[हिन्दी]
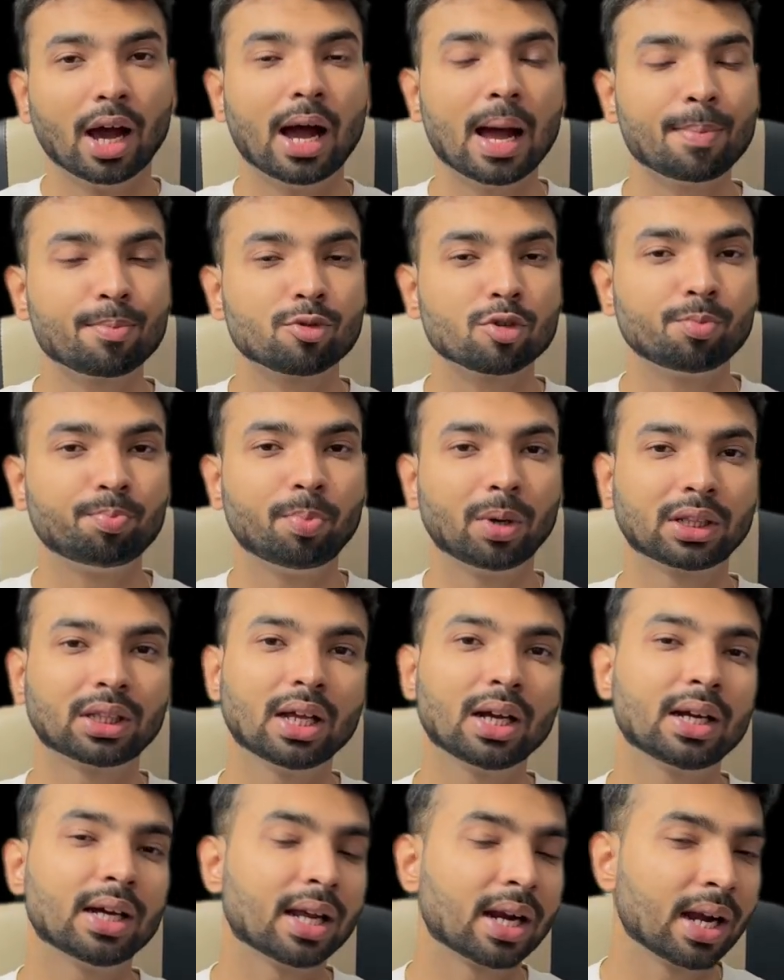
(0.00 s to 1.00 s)
आपको
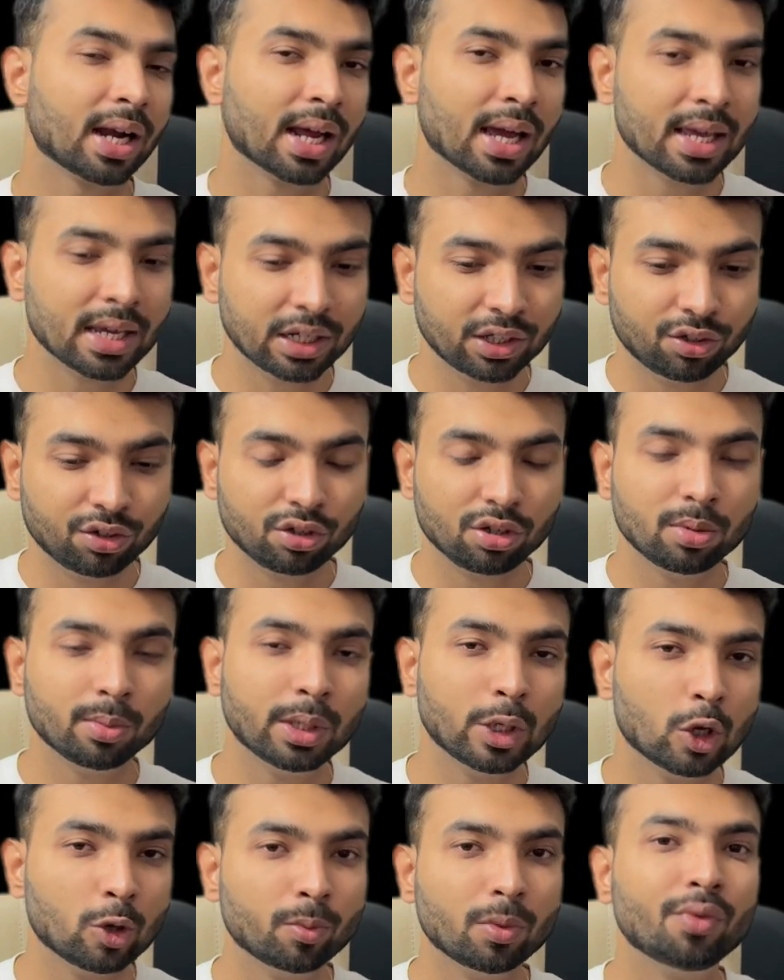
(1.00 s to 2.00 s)
पता करना है कि ड्रीम
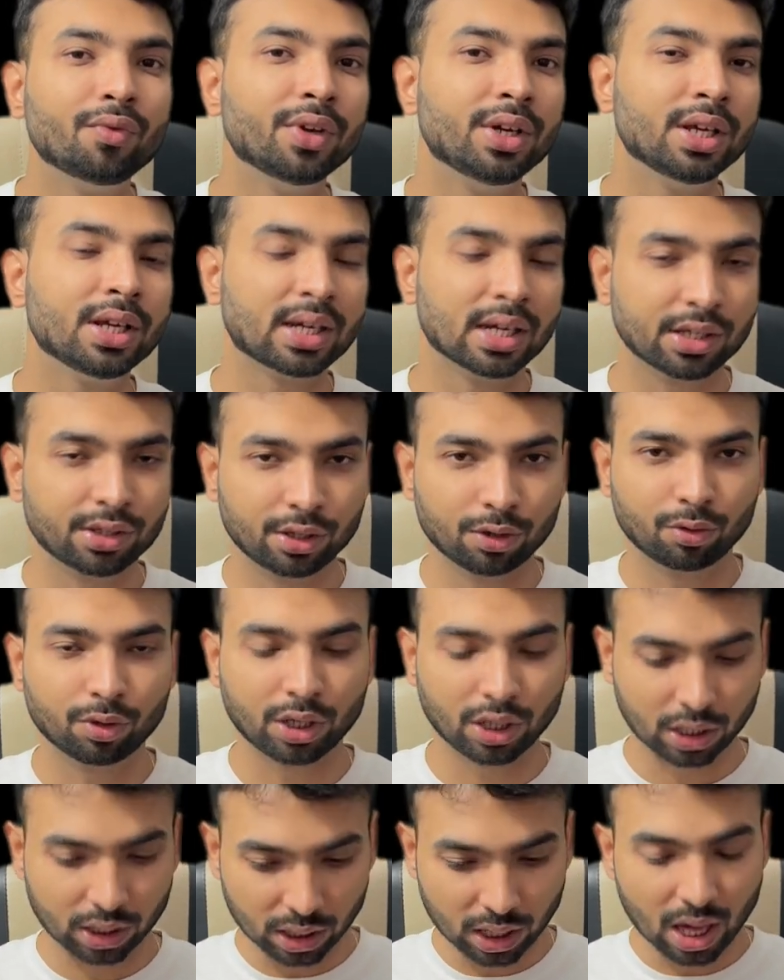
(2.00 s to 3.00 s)
इलेवन में विनिंग कैसे
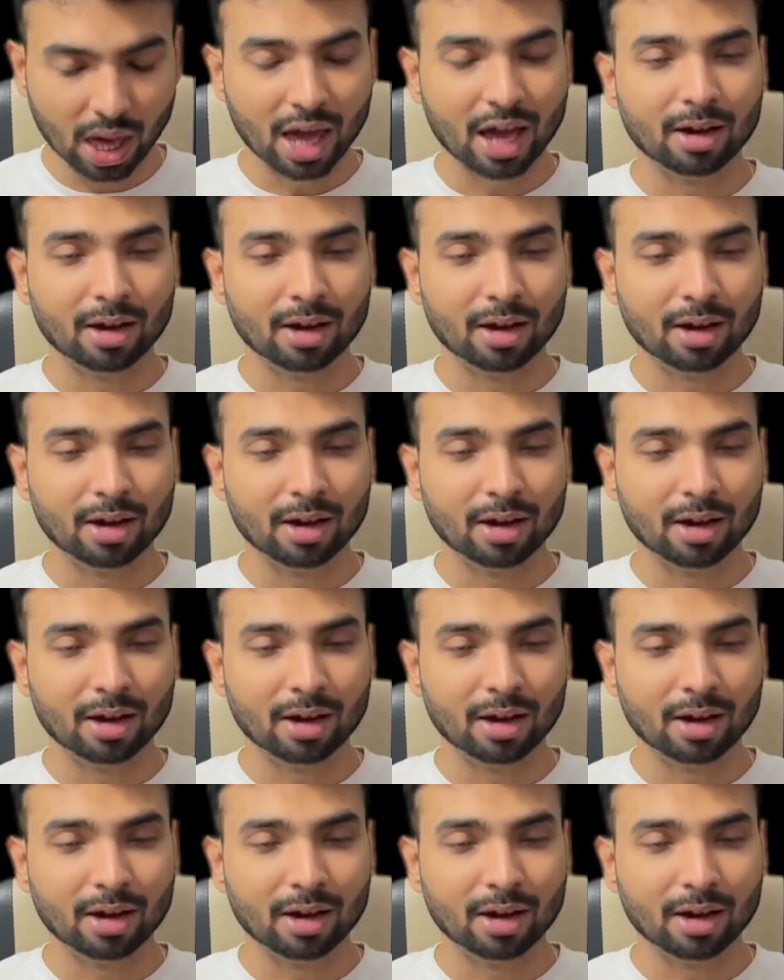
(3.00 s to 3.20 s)
होती है